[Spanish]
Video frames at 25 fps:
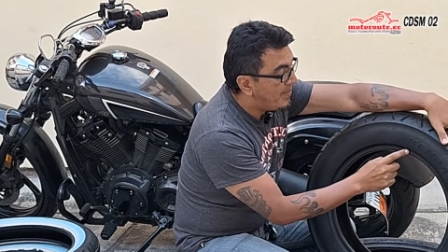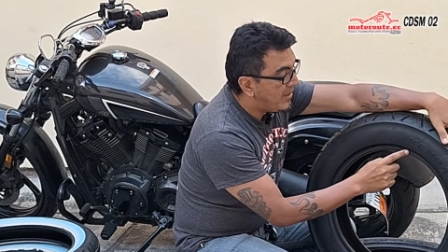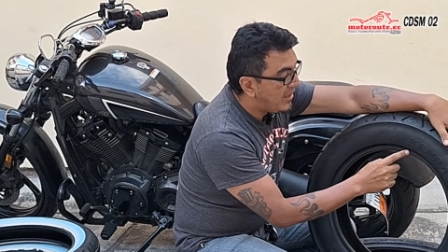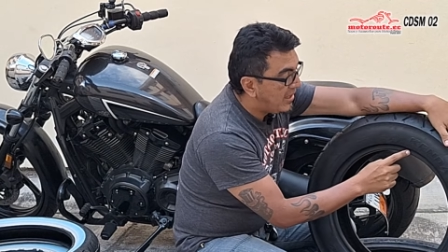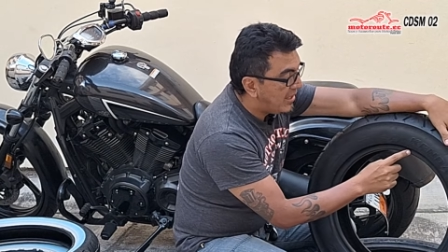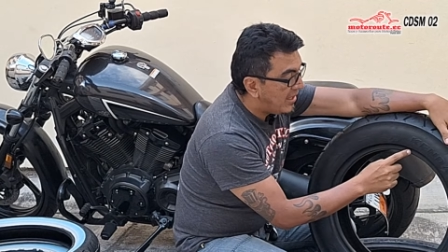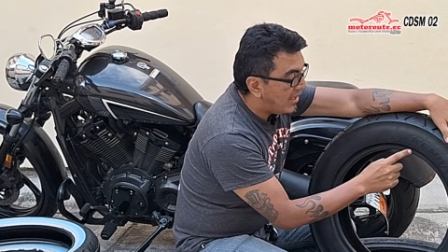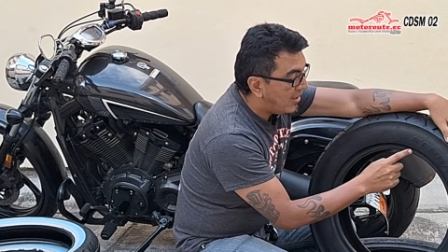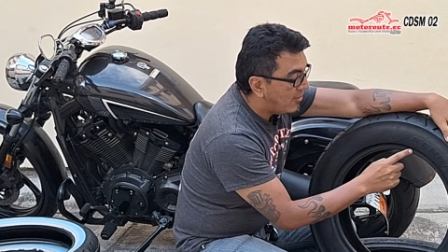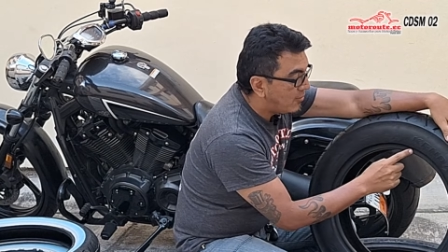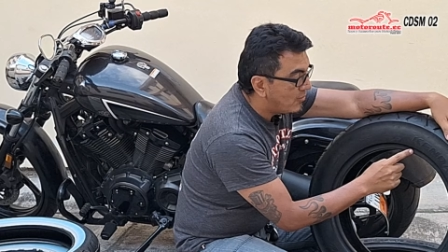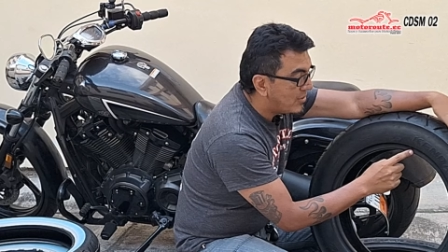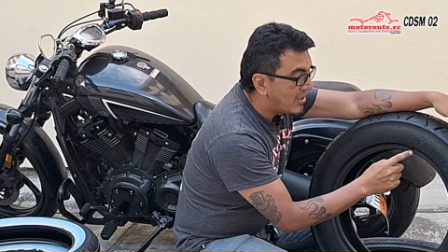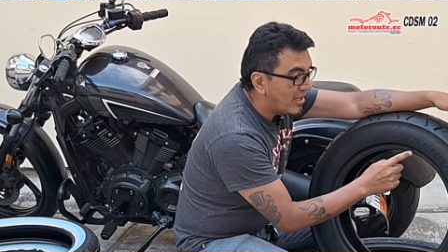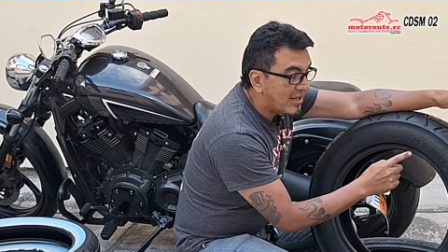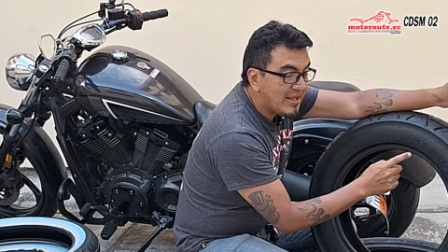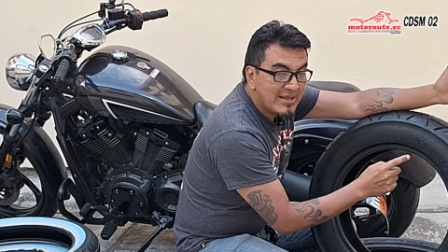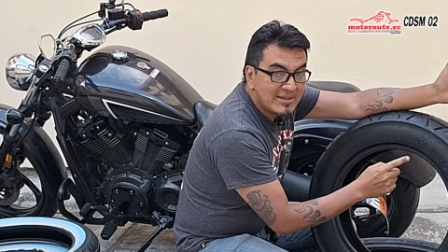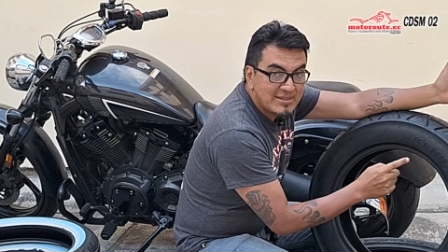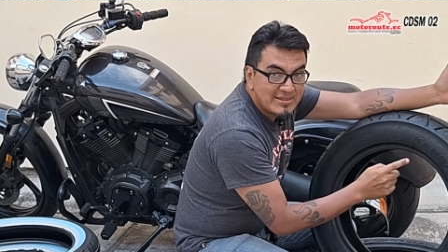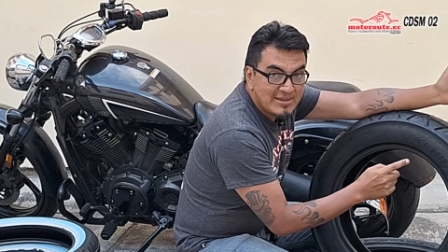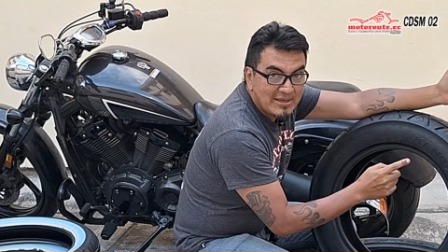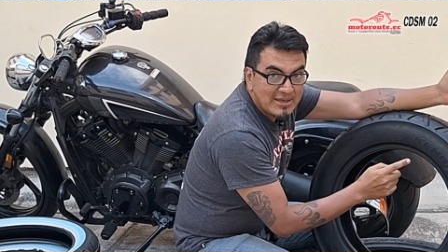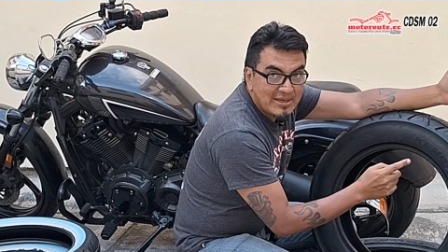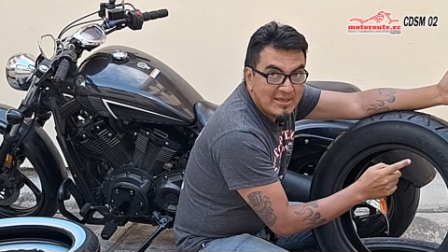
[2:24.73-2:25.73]
eh, un
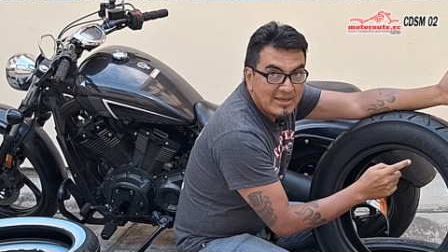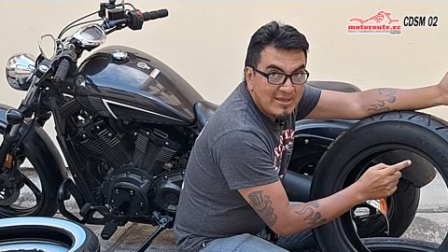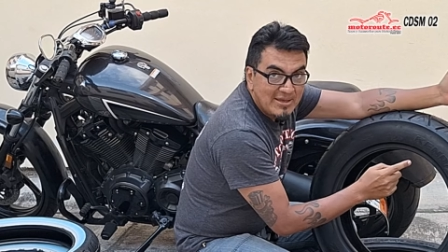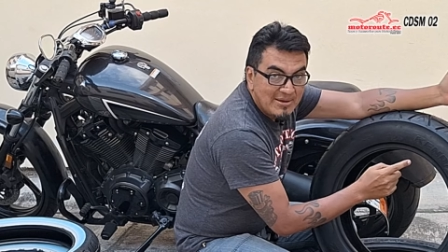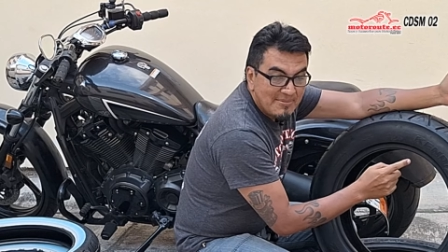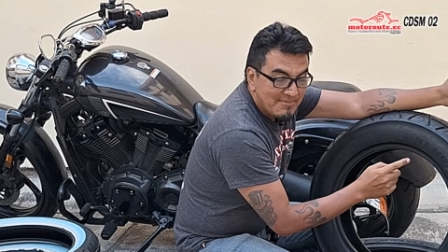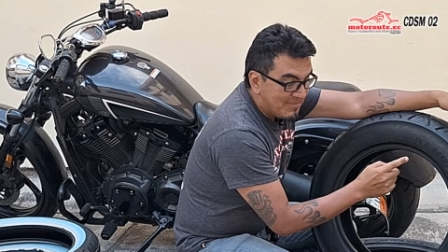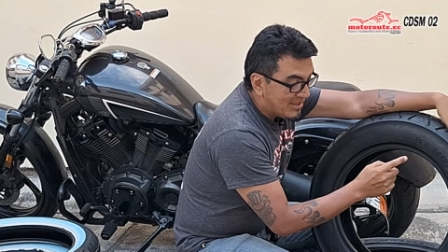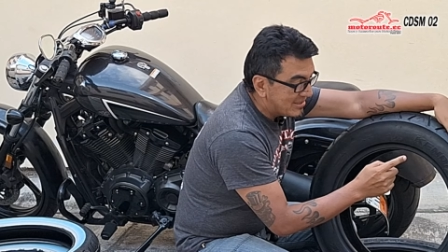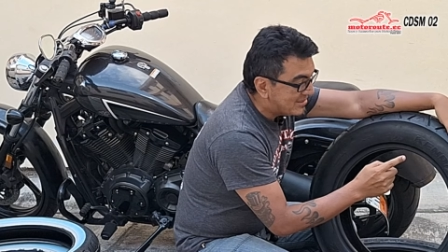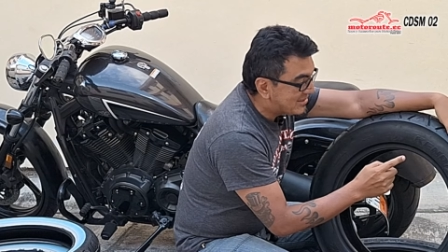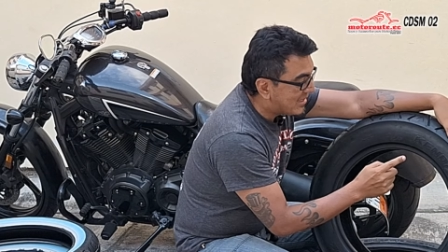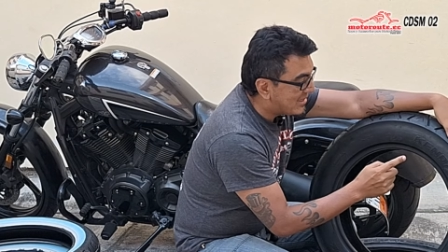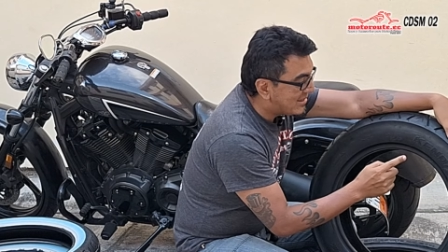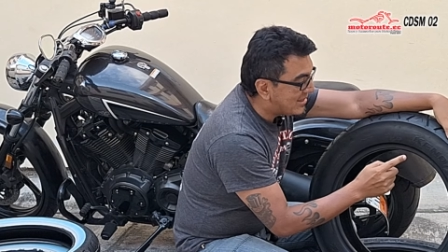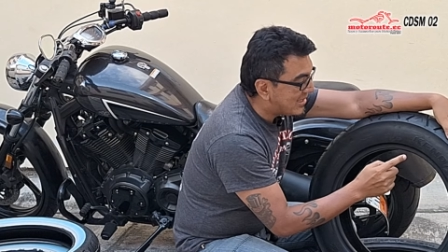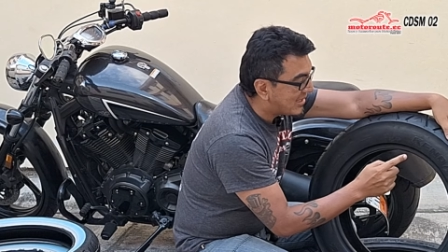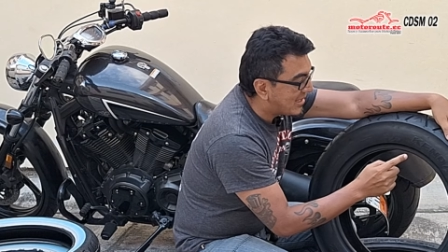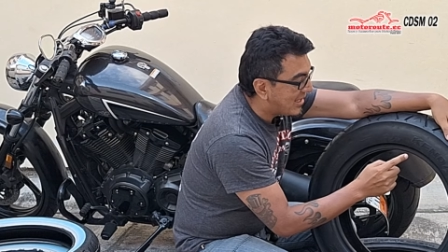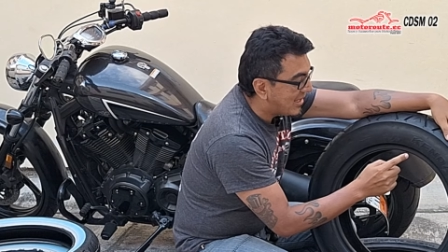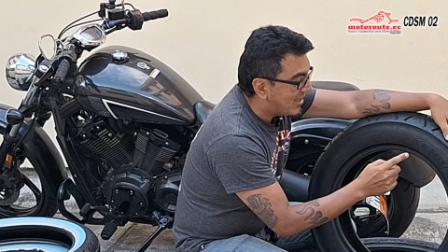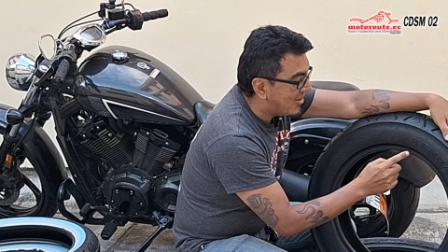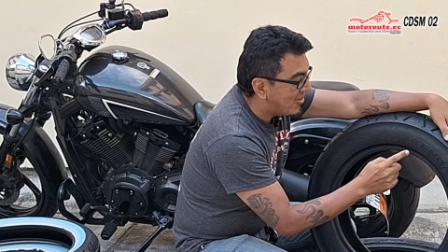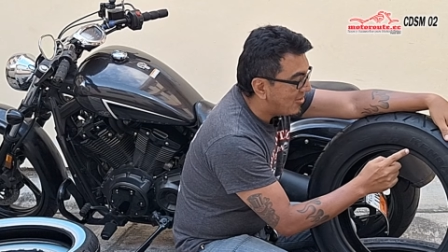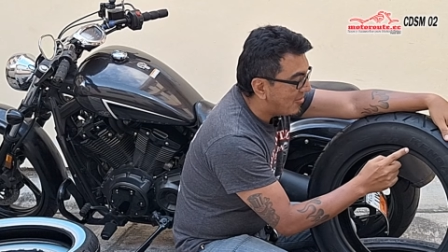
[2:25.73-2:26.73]
cliente
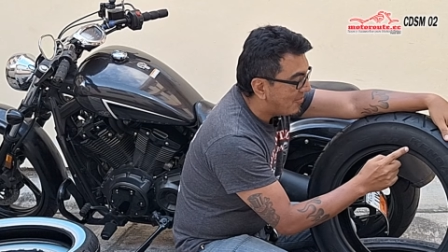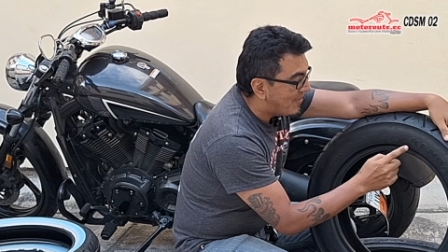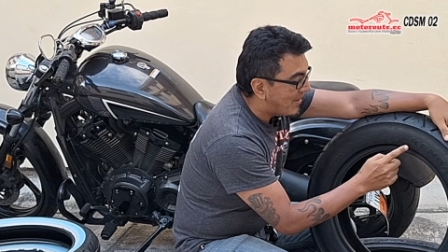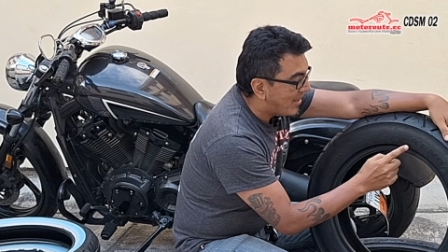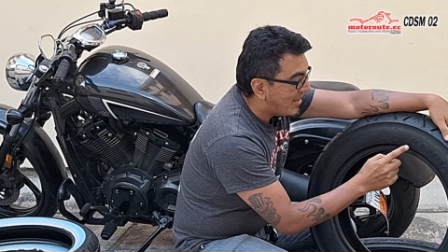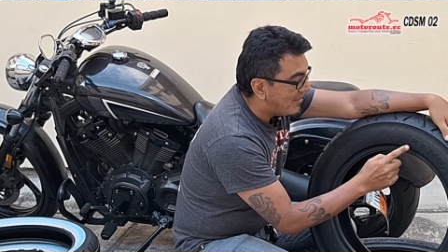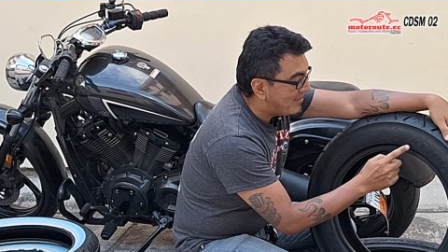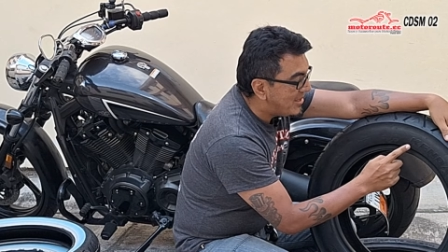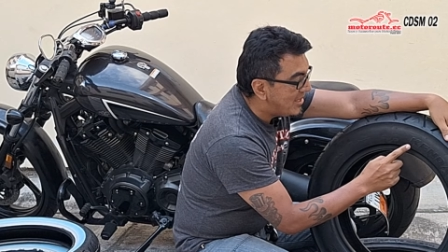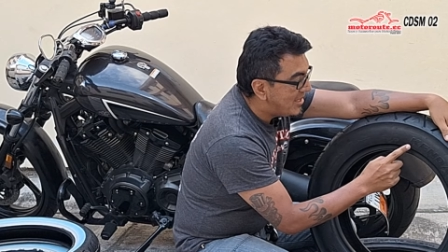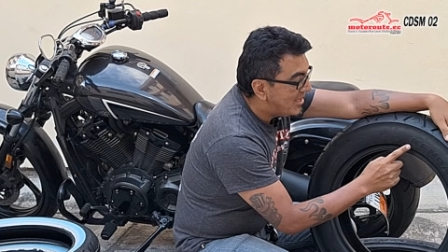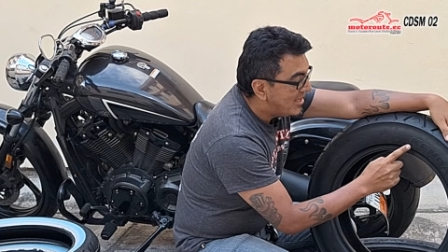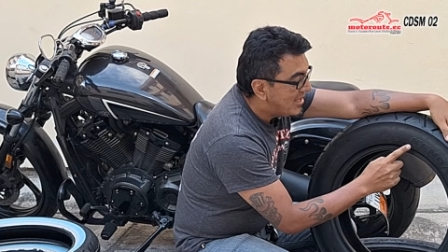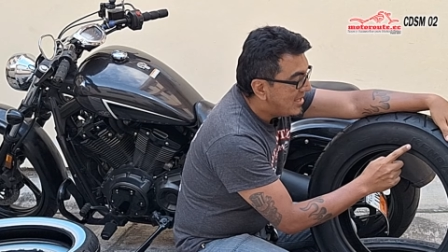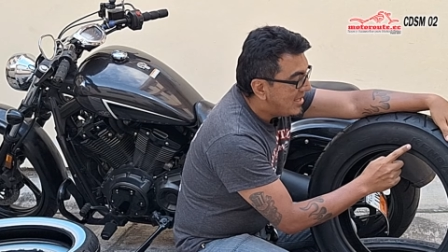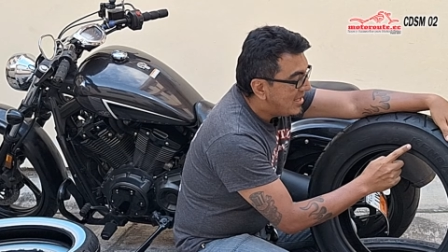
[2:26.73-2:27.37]
bastante querido para mí,